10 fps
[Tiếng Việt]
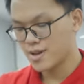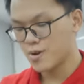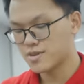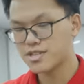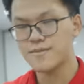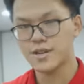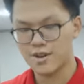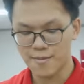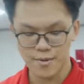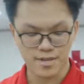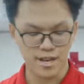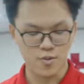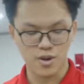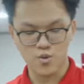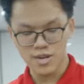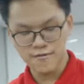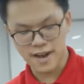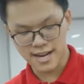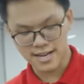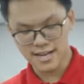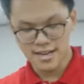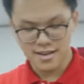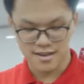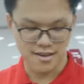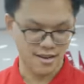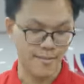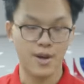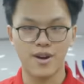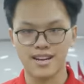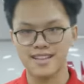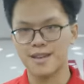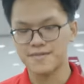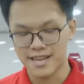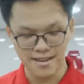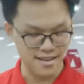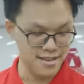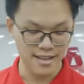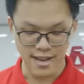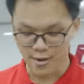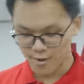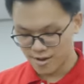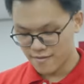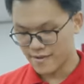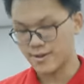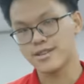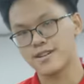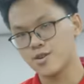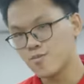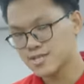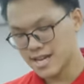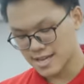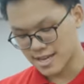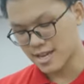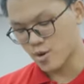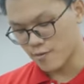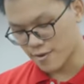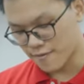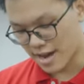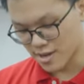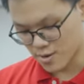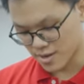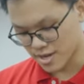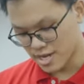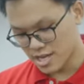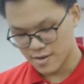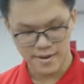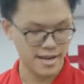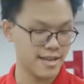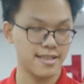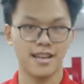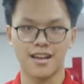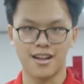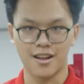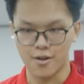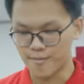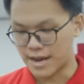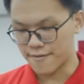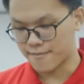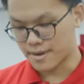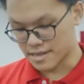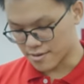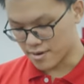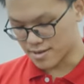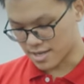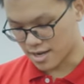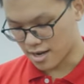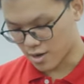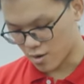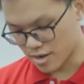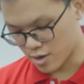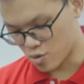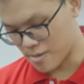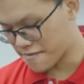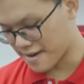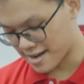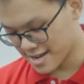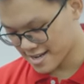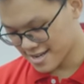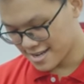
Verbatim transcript: Hôm trước thì mình có lắp đó chính là quạt unifan, mấy quạt thì lắp dễ hơn rất là nhiều và nó chỉ cần đúng một giây thì kết nối với fan thôi. Nhưng mà cái này thì là bản thường cho nên là có đầy đủ 3 fan hết